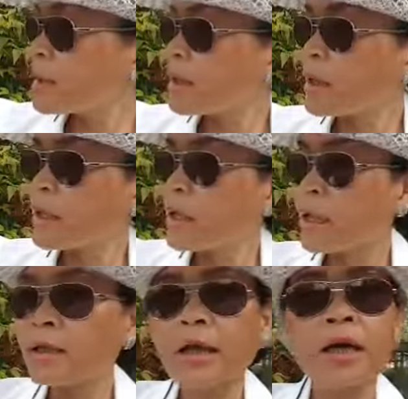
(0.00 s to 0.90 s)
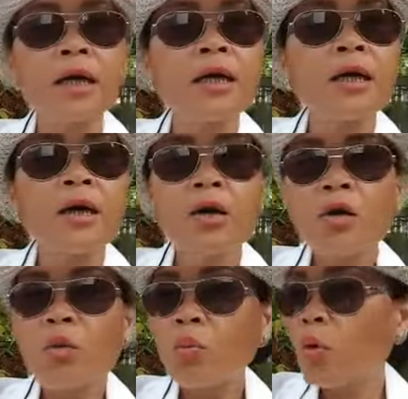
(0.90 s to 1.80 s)
แล้วก็อีกอันก็
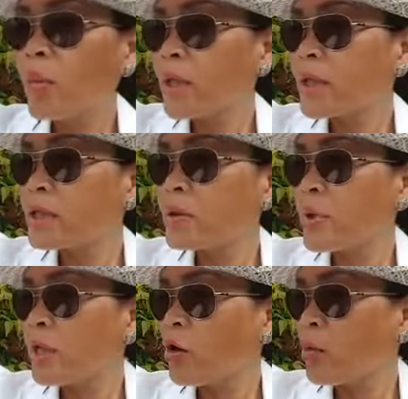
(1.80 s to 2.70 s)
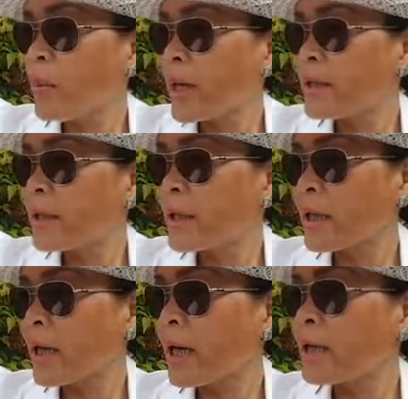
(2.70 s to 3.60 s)
มุมมันก็สิมีดอกไม้ค
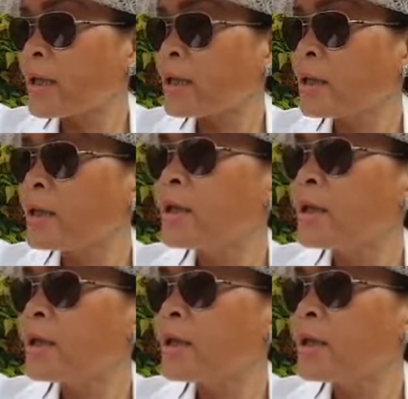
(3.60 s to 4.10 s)
ล้าย ๆ อัน